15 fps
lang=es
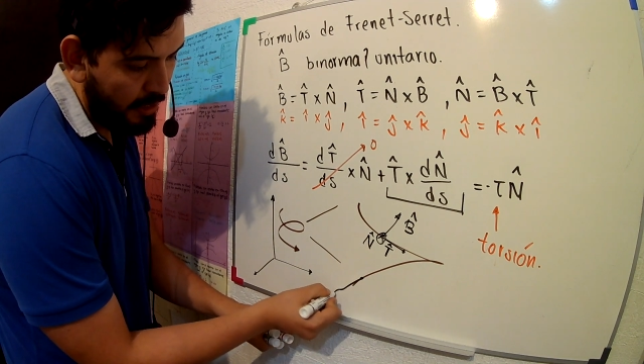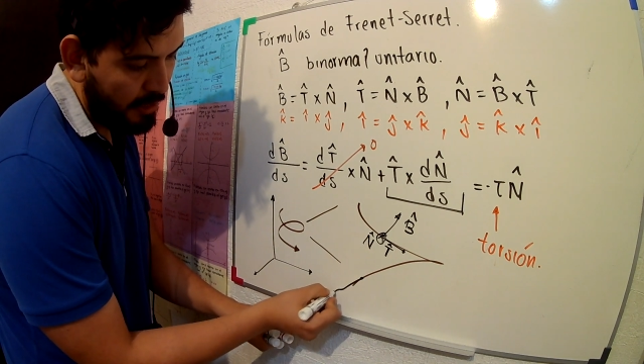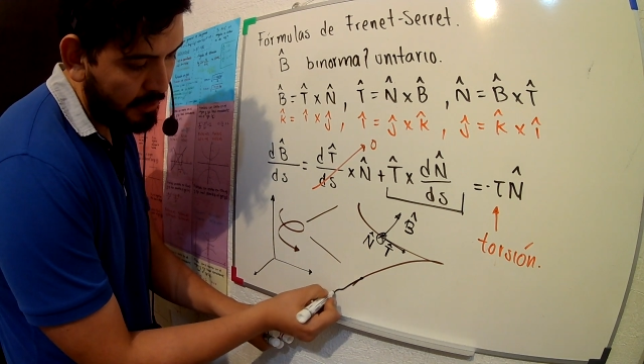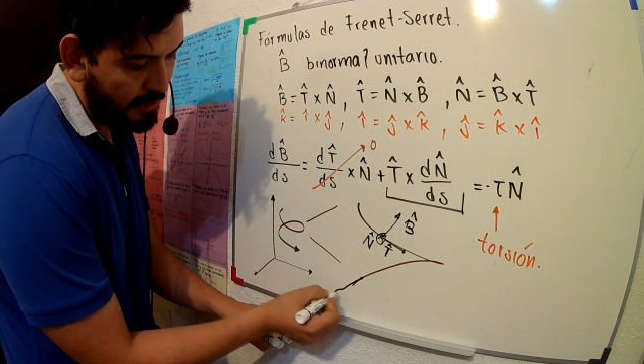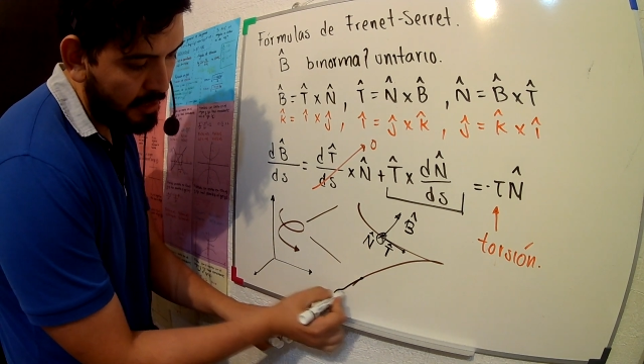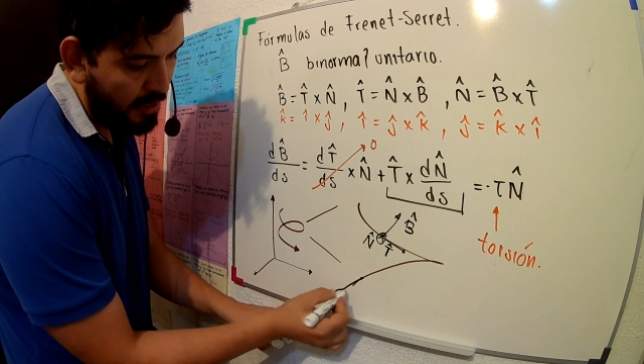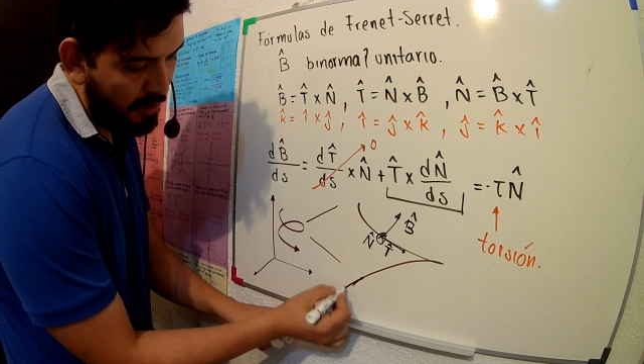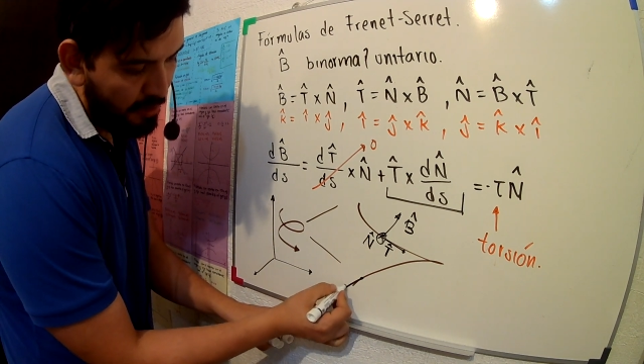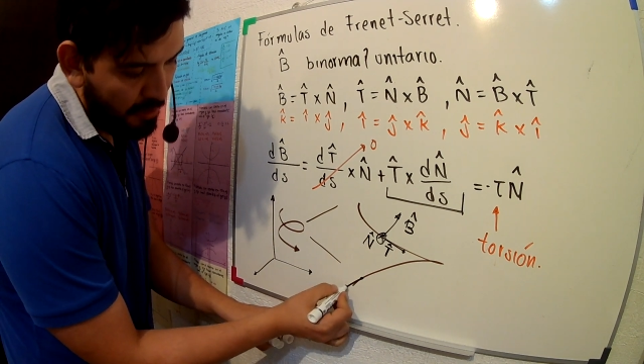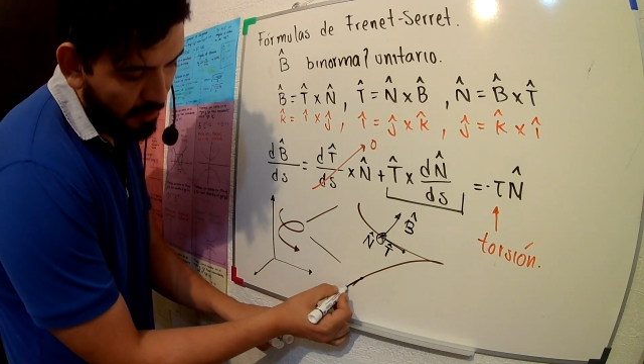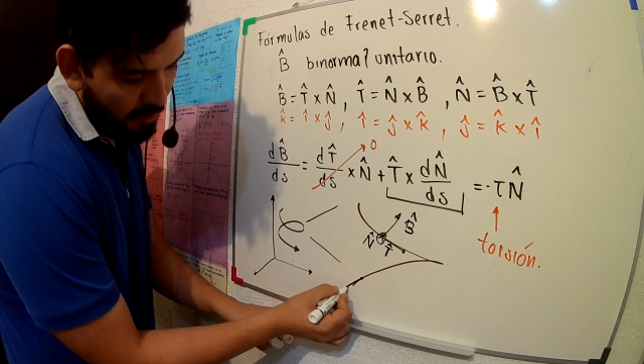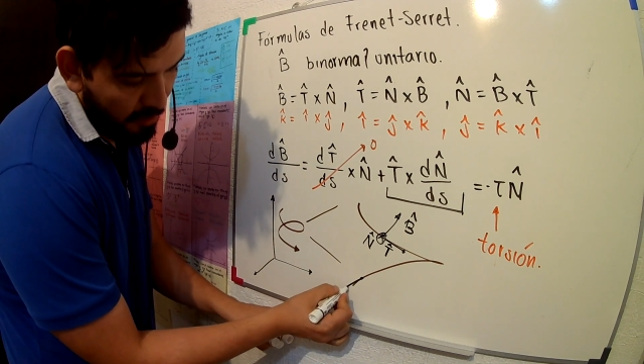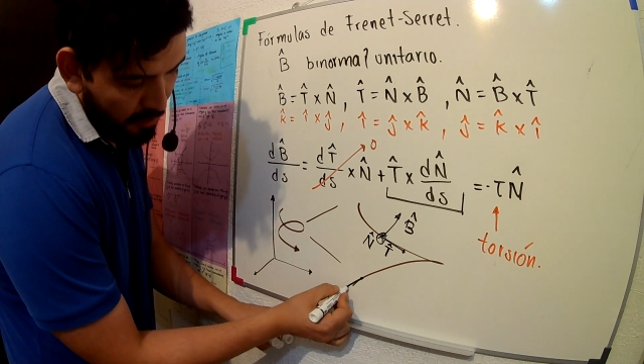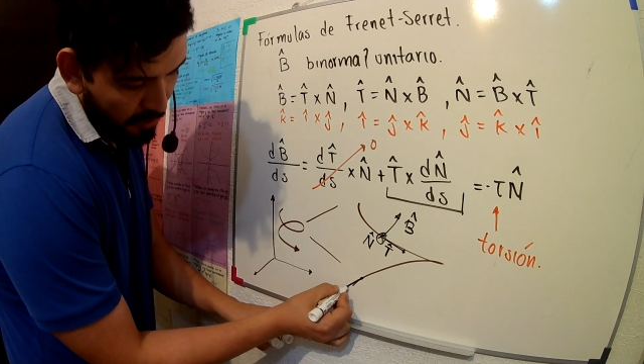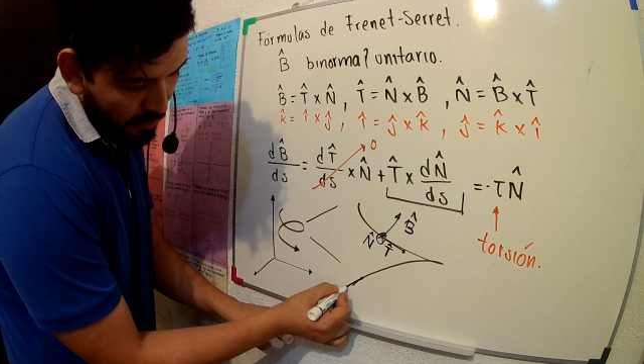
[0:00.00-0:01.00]
hacia
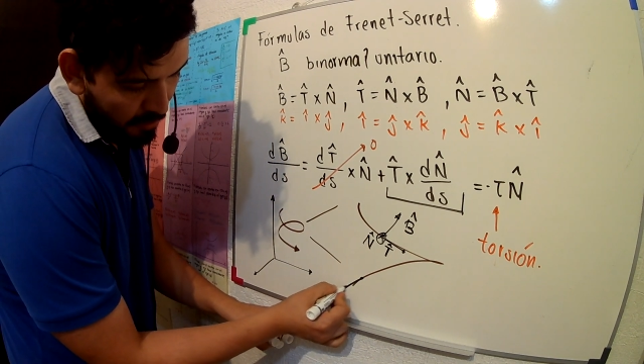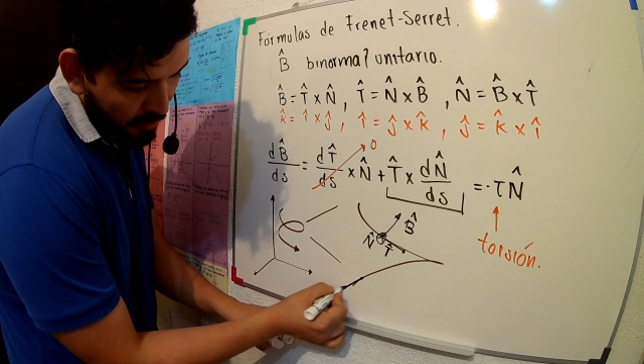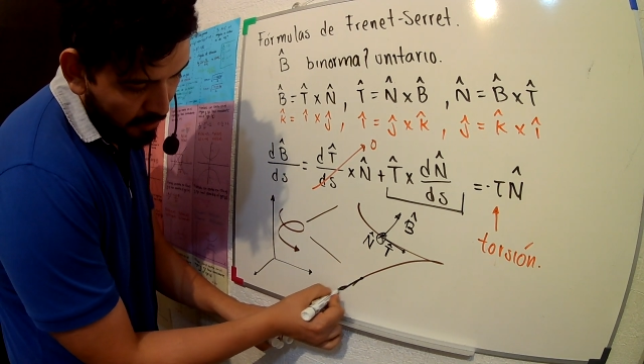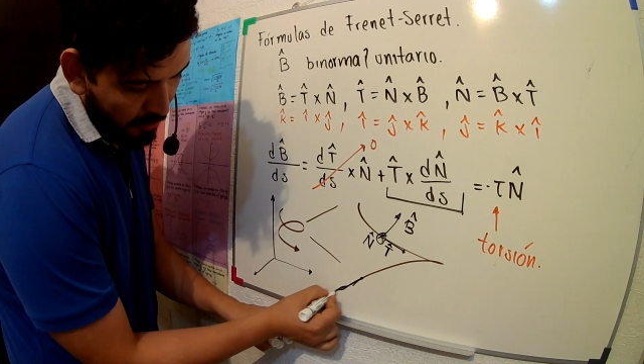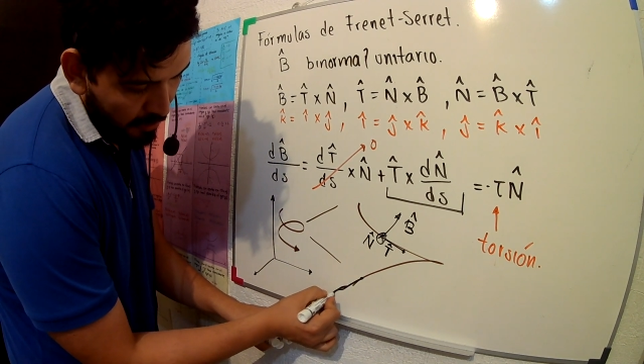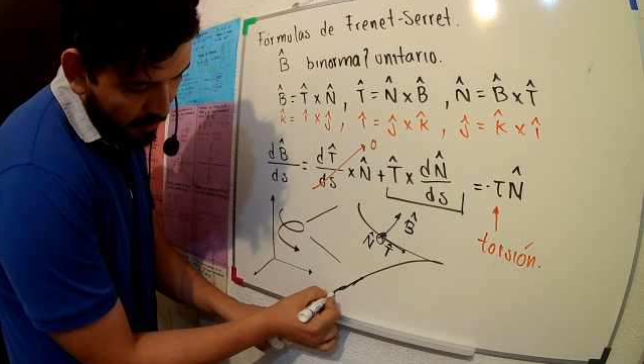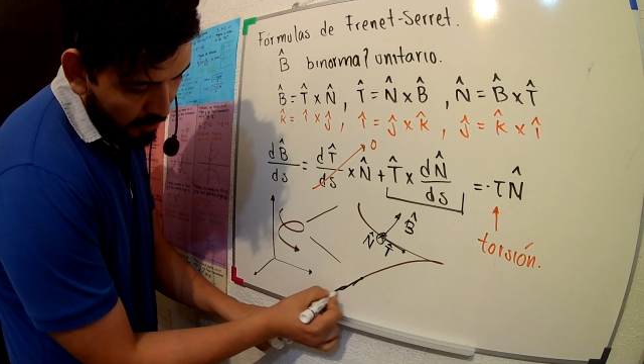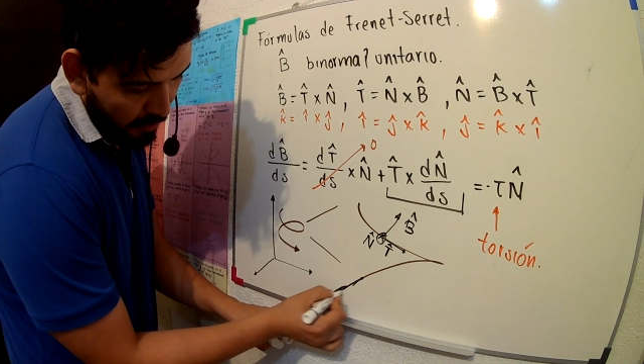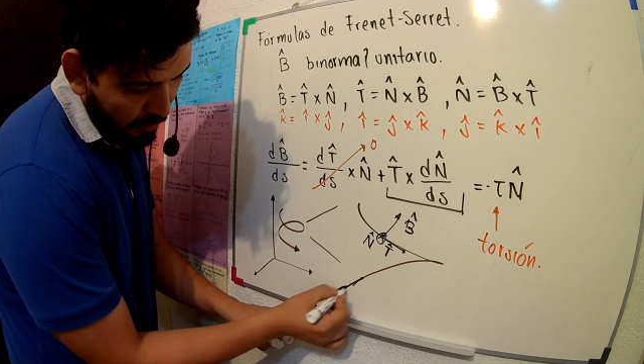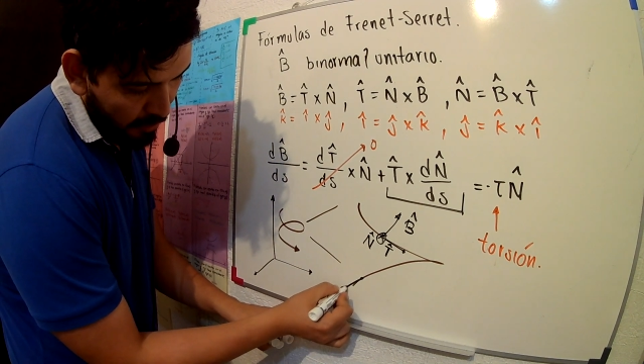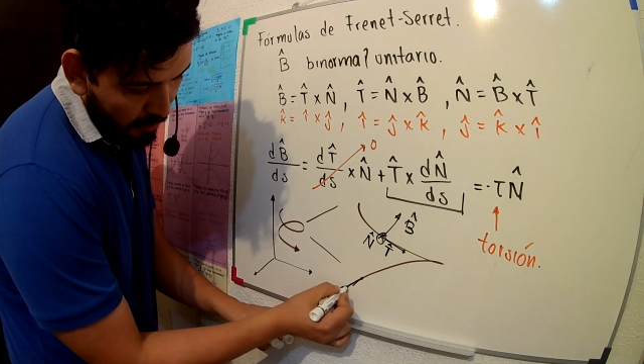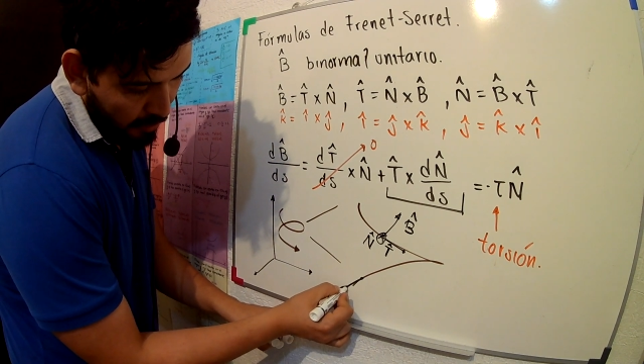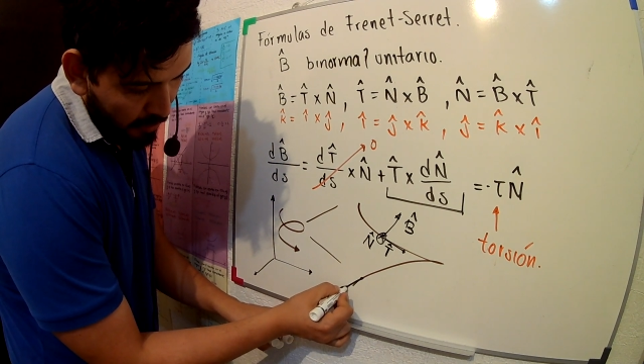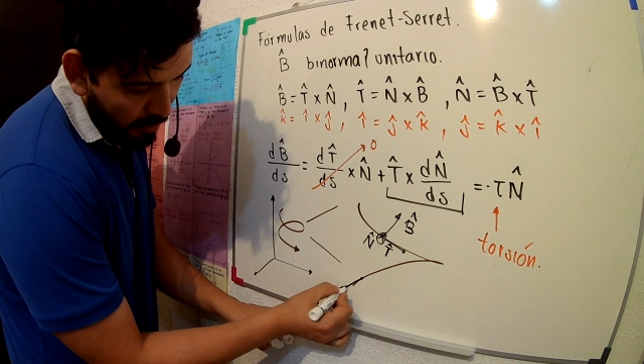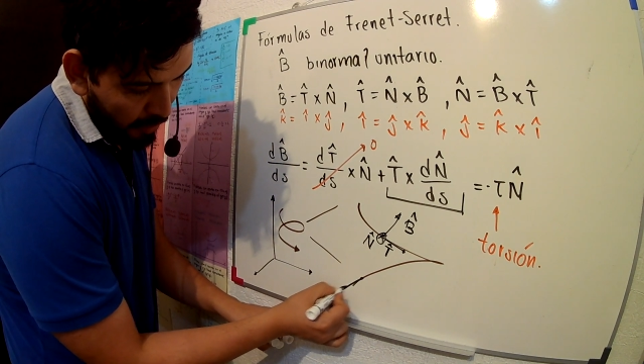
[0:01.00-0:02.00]

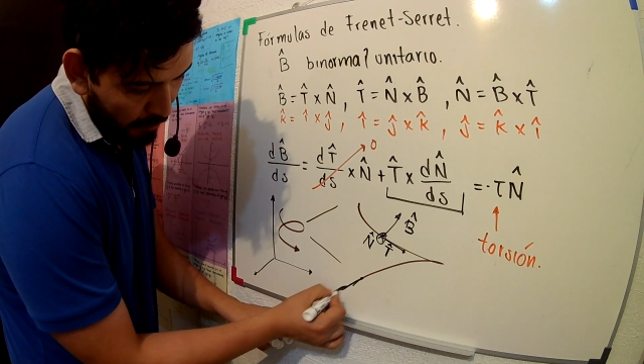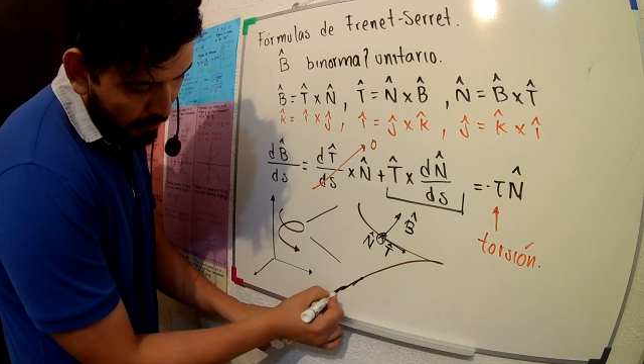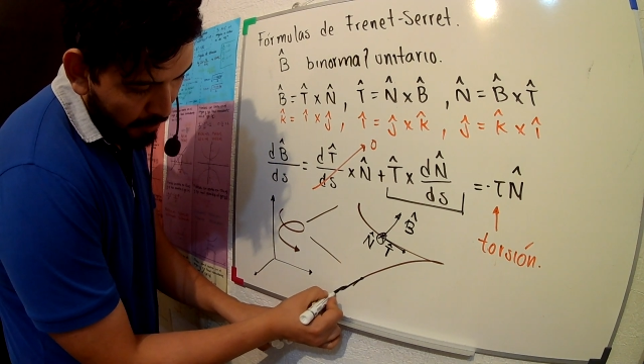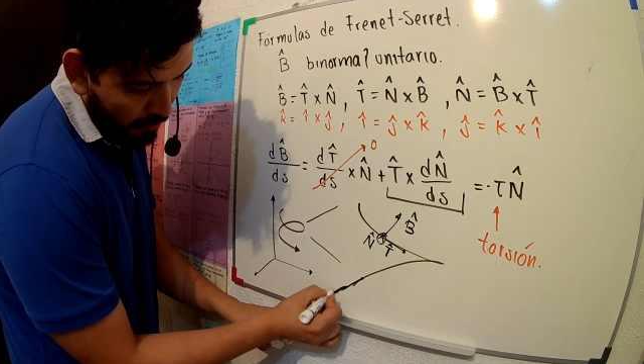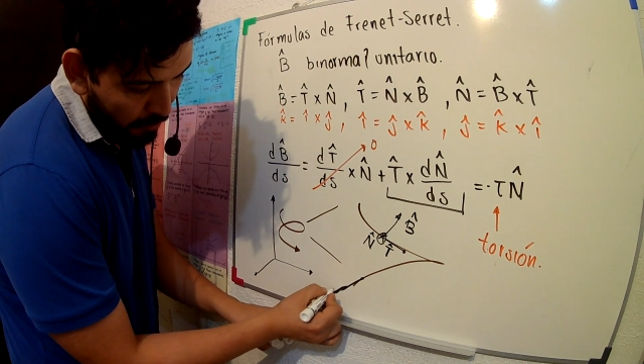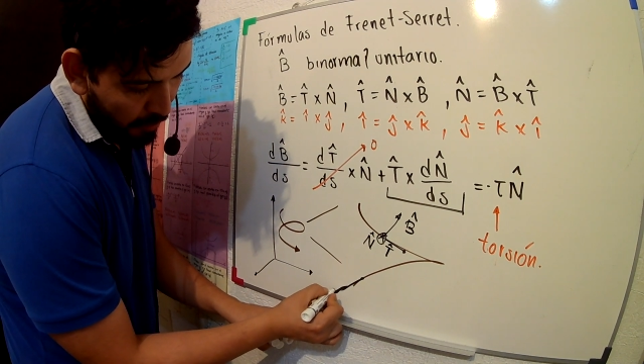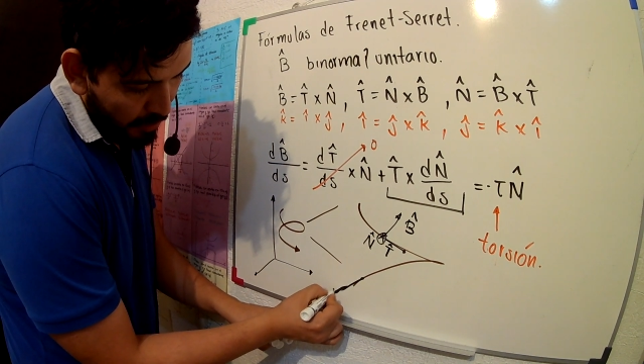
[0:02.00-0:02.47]
abajo a la